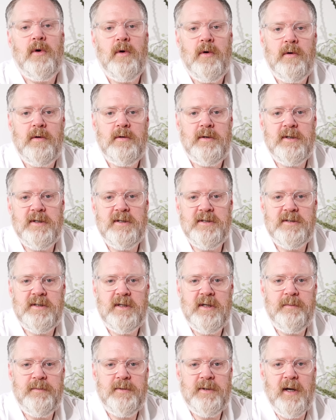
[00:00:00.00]
Und es
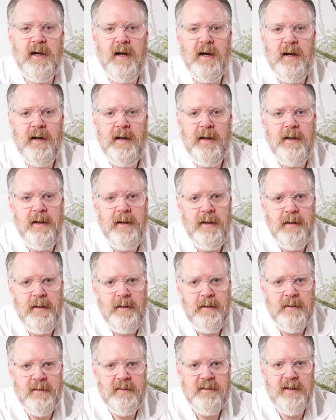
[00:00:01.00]
gibt
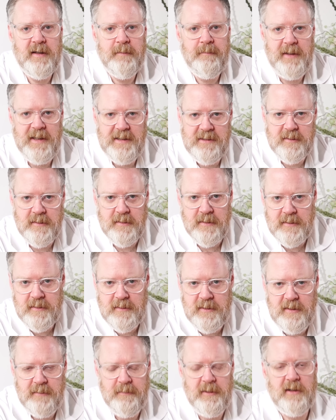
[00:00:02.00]
eine Tablette,
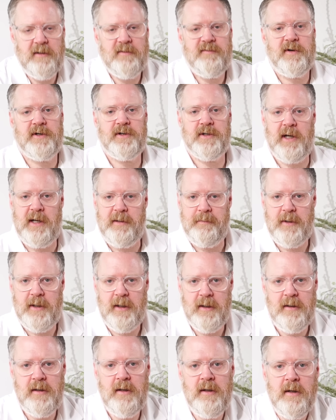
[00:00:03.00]
die man verschreiben
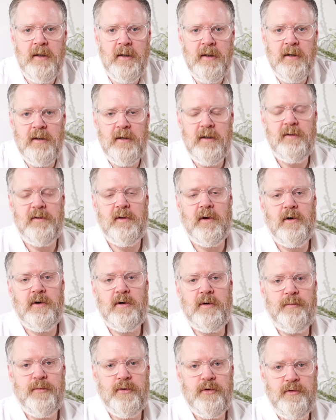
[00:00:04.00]
kann. Die ist
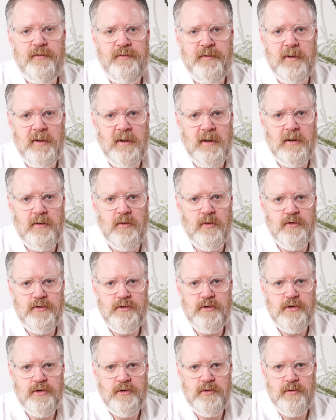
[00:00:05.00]
auch geprüft in einer
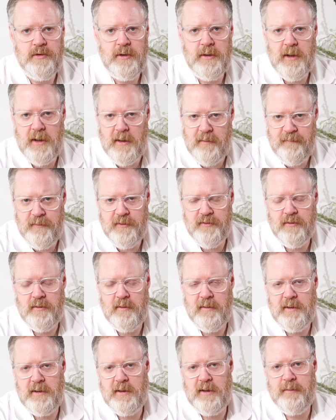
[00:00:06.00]
großen Studie. Da haben wir
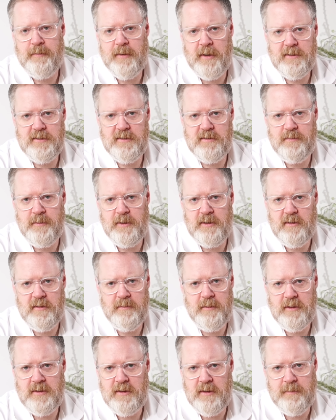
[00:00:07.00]
sogar hier in der Praxis
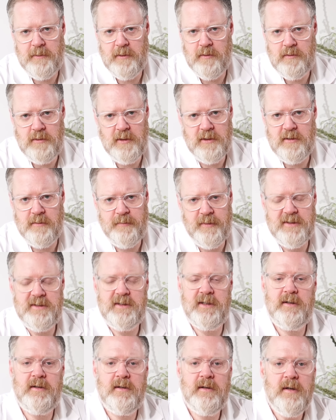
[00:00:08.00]
mitgemacht. Ich habe da hunderte
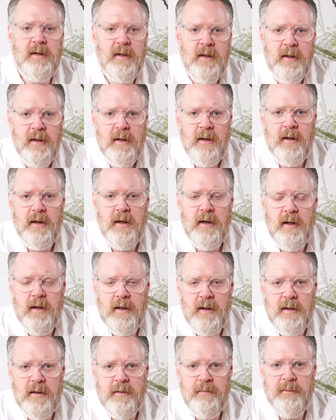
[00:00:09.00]
Patienten
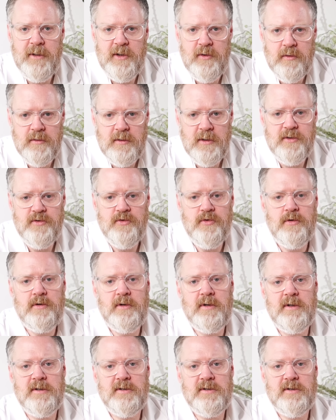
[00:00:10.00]
äh, mit untersucht.